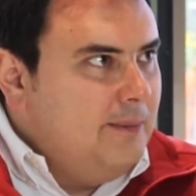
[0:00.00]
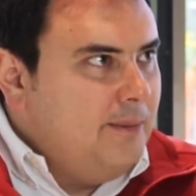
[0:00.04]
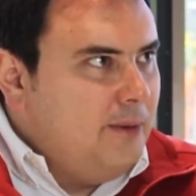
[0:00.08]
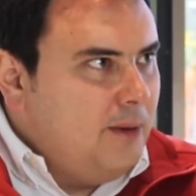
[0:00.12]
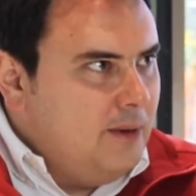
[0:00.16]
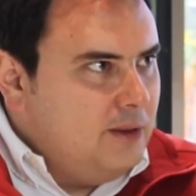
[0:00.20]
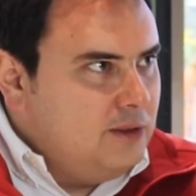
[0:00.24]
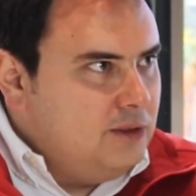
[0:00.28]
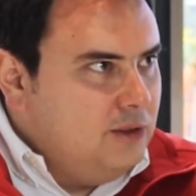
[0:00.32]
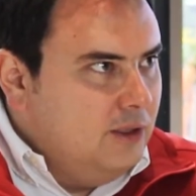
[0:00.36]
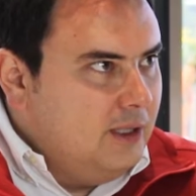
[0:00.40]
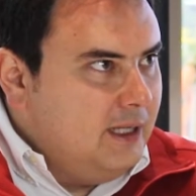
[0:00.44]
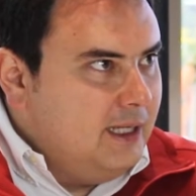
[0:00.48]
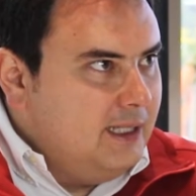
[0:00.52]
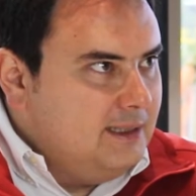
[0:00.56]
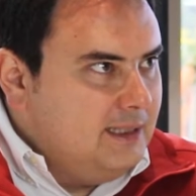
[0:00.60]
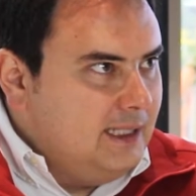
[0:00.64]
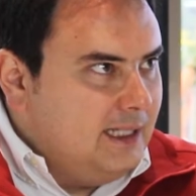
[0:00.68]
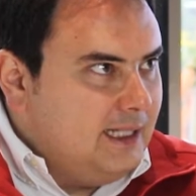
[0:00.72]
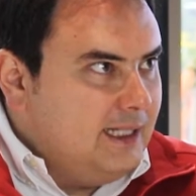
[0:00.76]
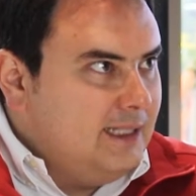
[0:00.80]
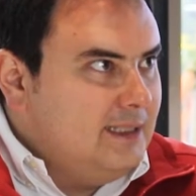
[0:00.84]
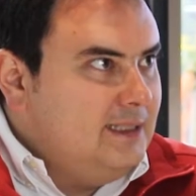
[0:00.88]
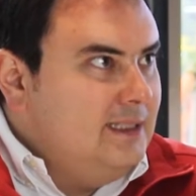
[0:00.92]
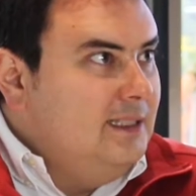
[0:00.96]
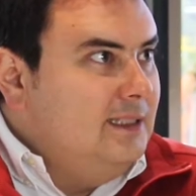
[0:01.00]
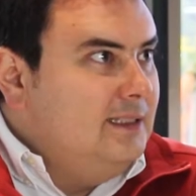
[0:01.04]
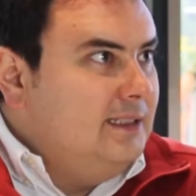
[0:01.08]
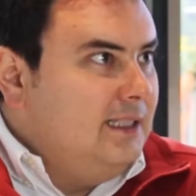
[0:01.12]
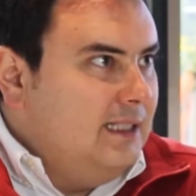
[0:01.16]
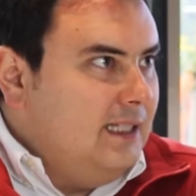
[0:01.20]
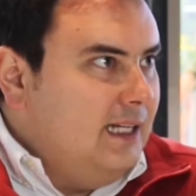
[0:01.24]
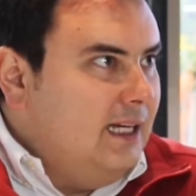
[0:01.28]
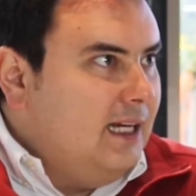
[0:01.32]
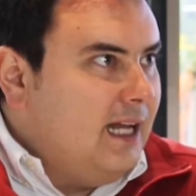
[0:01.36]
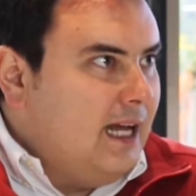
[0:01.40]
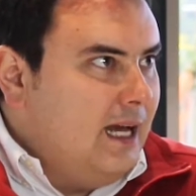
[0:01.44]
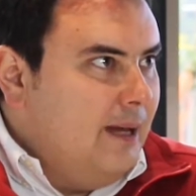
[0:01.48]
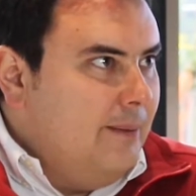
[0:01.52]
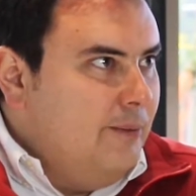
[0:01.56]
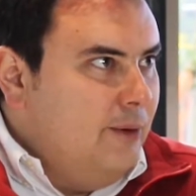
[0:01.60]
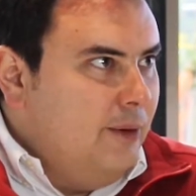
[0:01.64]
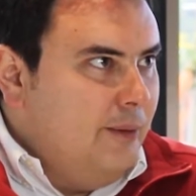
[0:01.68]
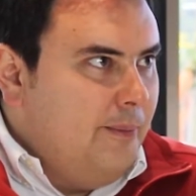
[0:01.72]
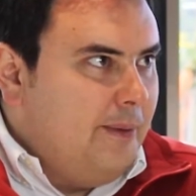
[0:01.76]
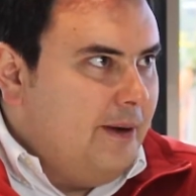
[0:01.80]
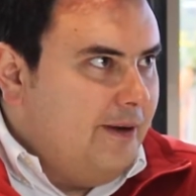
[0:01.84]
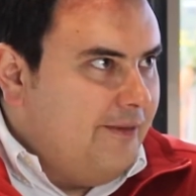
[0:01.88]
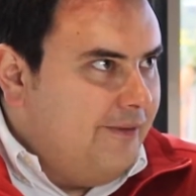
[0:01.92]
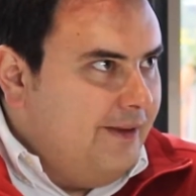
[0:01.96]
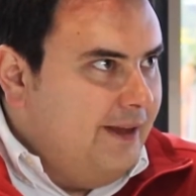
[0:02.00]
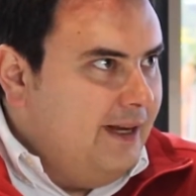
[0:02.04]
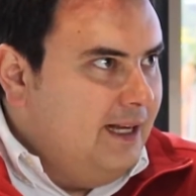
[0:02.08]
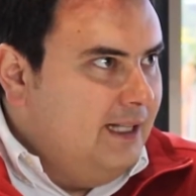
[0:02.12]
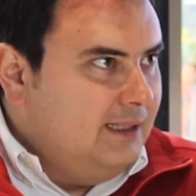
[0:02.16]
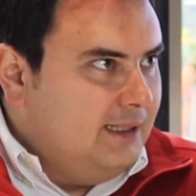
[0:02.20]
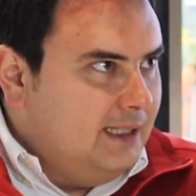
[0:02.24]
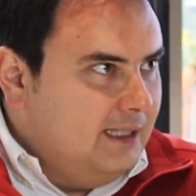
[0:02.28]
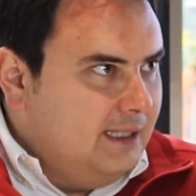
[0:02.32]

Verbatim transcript: la población que se resisten al cambio y prefieren